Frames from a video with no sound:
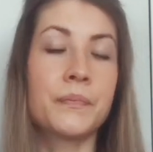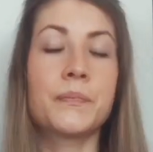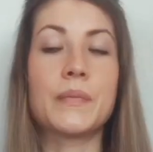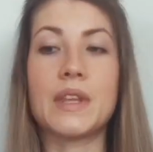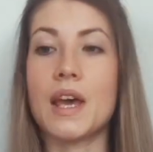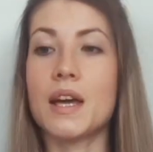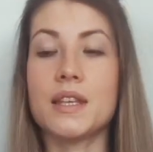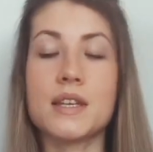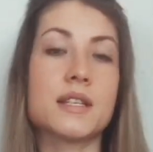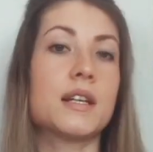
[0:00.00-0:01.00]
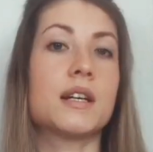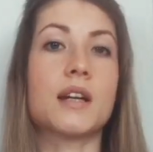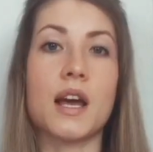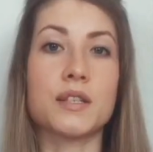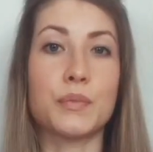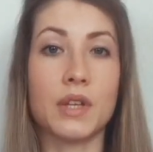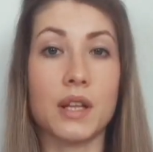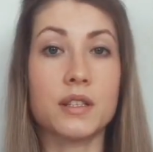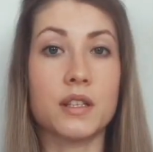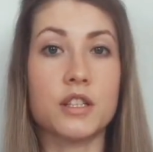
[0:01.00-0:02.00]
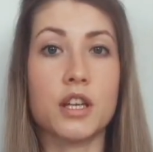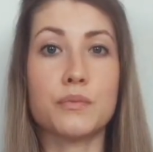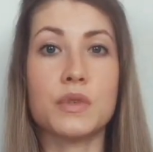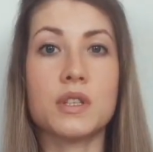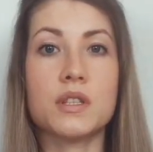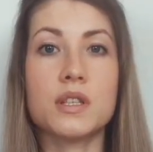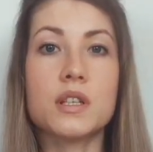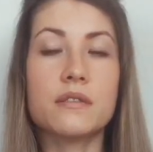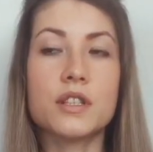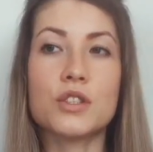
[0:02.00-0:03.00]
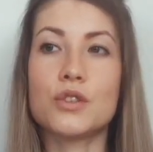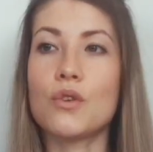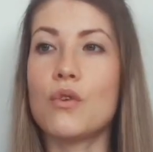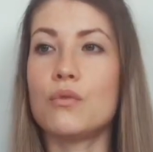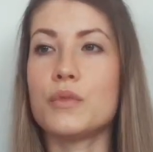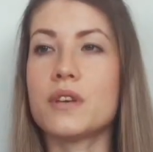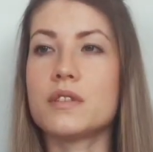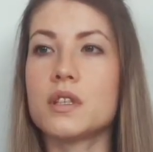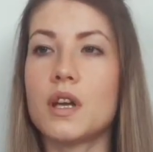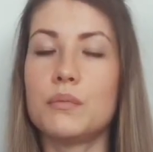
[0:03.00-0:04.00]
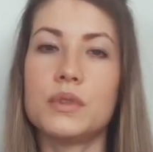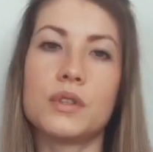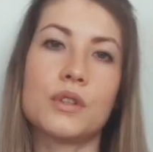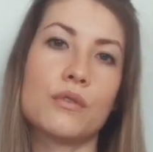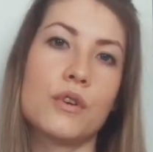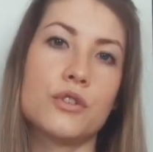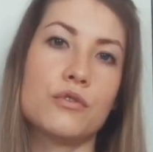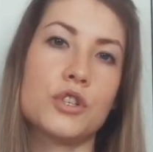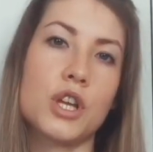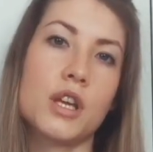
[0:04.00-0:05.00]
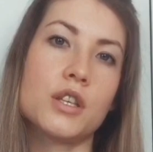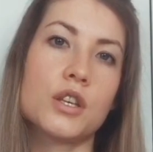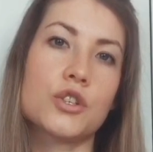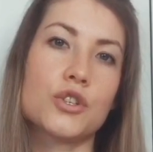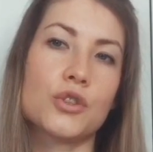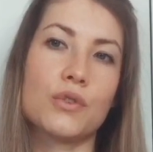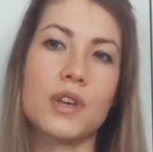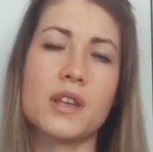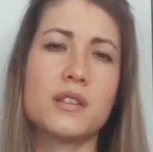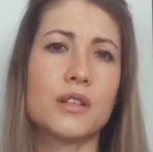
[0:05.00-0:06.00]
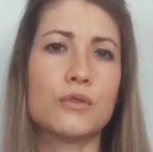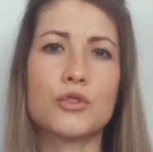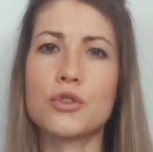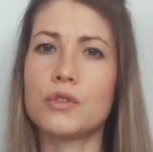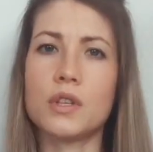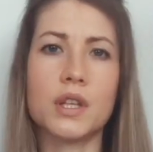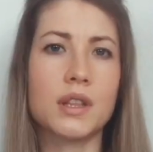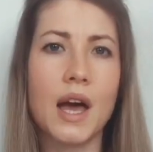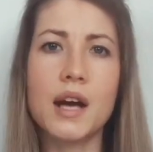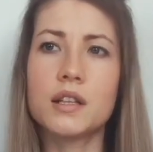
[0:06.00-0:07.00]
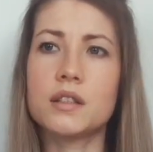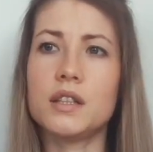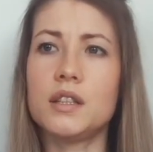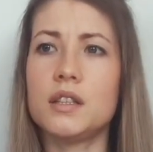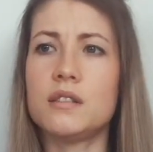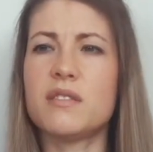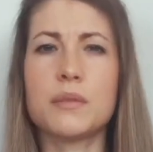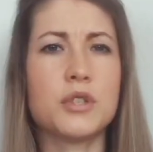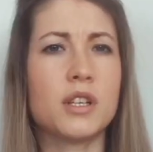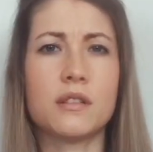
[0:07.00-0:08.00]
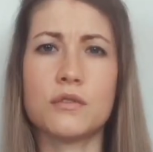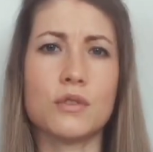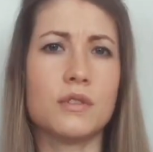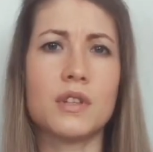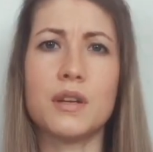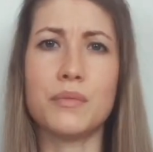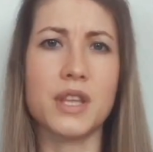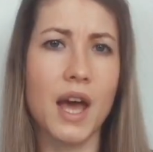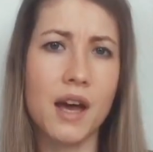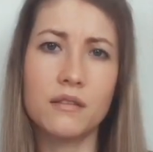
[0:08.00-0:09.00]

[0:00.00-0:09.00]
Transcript: Я несколько раз пыталась начать медитировать, но у меня всегда было такое ощущение, что я делаю что-то не так, и вообще это все не для меня,